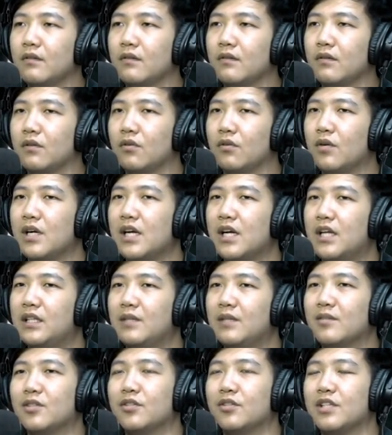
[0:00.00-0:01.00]
Gua gak
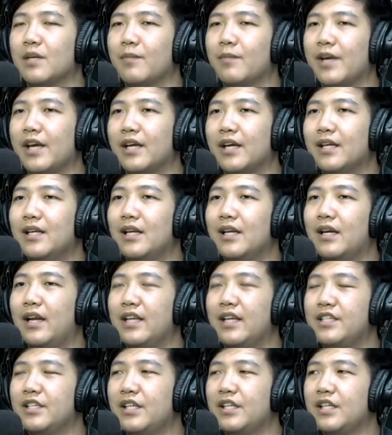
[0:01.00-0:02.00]
ngerti maksudnya apa ya.
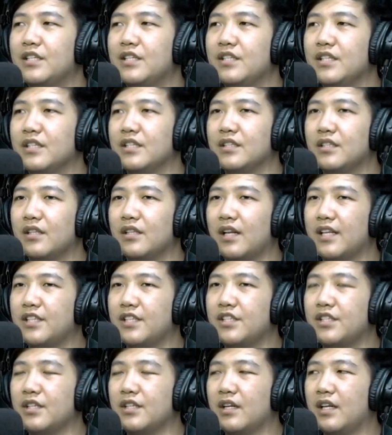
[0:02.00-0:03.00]
Lechery jinx,
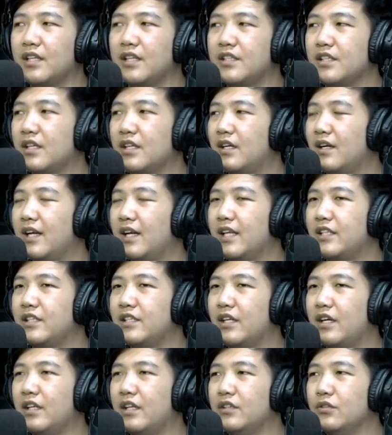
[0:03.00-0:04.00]
lech, lecher,
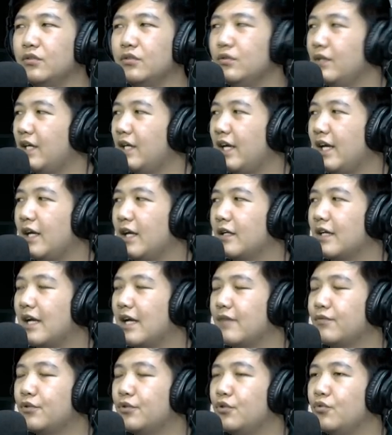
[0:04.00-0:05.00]
lecher itu tuh kayak
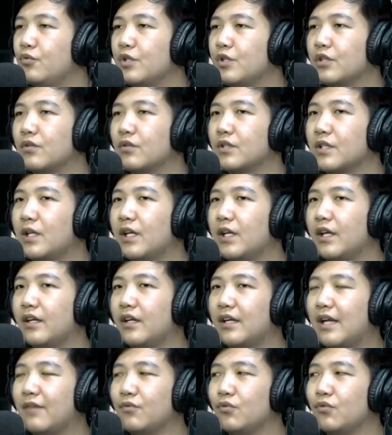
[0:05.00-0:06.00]
nafsu ya, nggak salah ya,
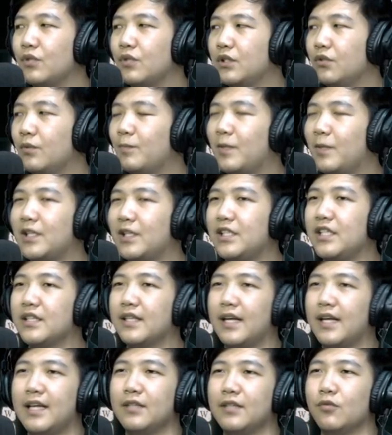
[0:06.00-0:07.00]
nafsu atau
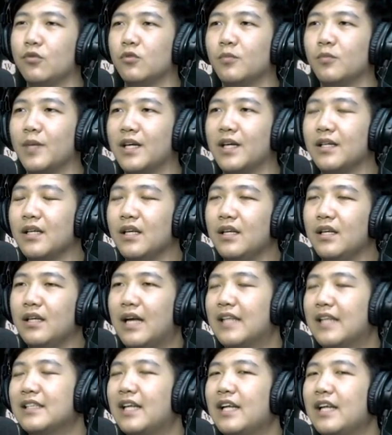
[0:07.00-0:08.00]
percintaan gue lupa.
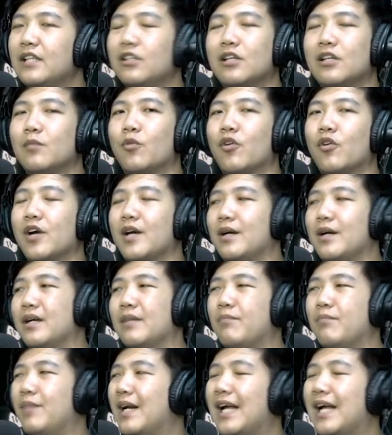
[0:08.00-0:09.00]
Antara itulah
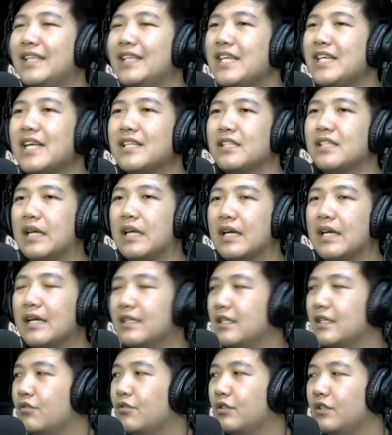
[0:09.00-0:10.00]
pokoknya perhatian sih,
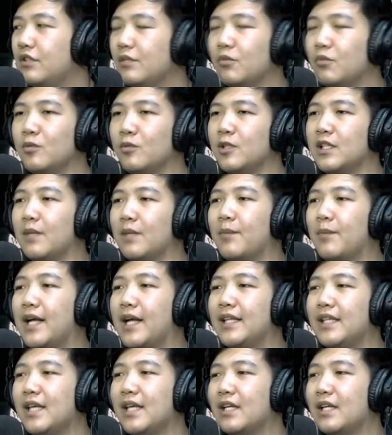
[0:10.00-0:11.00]
sesuatu yang berhubungan dengan
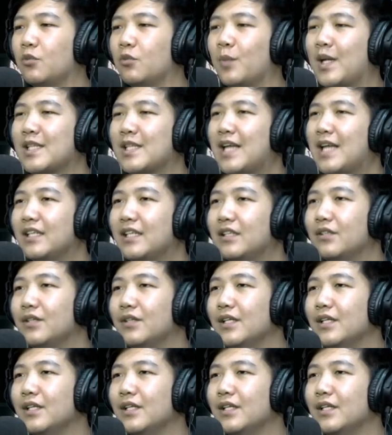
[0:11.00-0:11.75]
perhatian atau perasaan gitu